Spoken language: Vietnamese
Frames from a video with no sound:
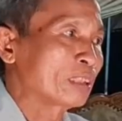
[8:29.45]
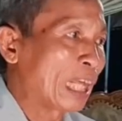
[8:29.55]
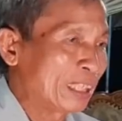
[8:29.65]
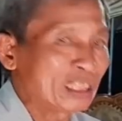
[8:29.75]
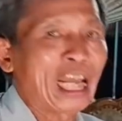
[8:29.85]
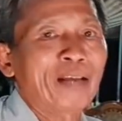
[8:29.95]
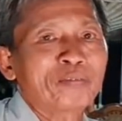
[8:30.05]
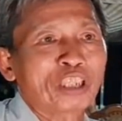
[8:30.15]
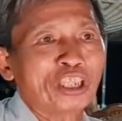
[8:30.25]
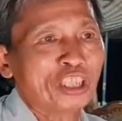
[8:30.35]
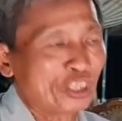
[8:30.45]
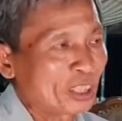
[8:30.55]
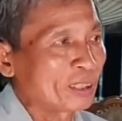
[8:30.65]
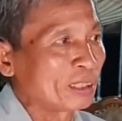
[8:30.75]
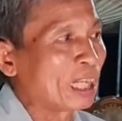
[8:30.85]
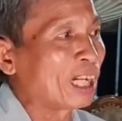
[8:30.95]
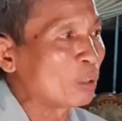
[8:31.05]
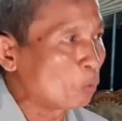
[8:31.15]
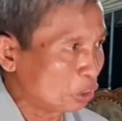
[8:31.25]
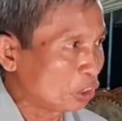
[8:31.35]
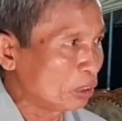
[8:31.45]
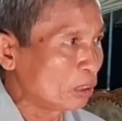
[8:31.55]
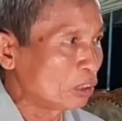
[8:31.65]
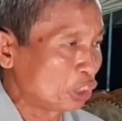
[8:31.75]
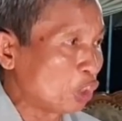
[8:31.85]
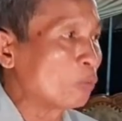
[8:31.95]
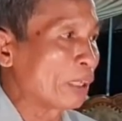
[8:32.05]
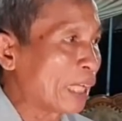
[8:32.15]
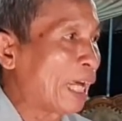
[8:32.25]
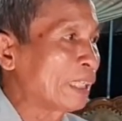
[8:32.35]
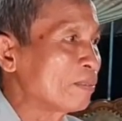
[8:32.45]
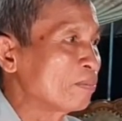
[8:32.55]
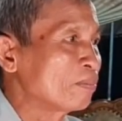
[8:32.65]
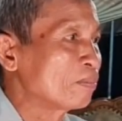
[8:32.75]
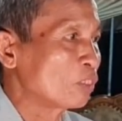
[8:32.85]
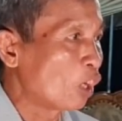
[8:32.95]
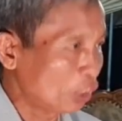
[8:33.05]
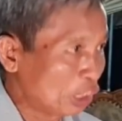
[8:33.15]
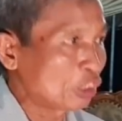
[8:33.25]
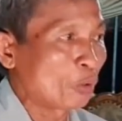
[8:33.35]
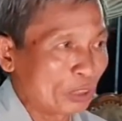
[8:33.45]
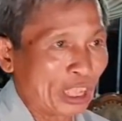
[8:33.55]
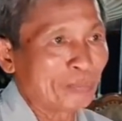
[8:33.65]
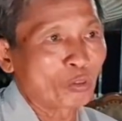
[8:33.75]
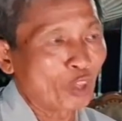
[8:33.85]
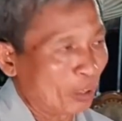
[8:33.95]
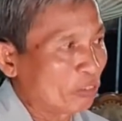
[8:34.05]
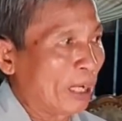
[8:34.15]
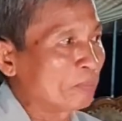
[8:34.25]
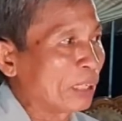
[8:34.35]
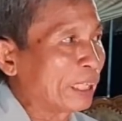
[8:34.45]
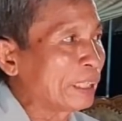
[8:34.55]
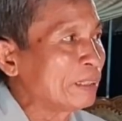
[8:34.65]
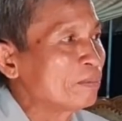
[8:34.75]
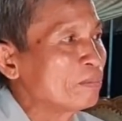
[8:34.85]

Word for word: tánh tham trừ được là đủ siêu phật đài đó kính thưa quý vị một đoạn pháp này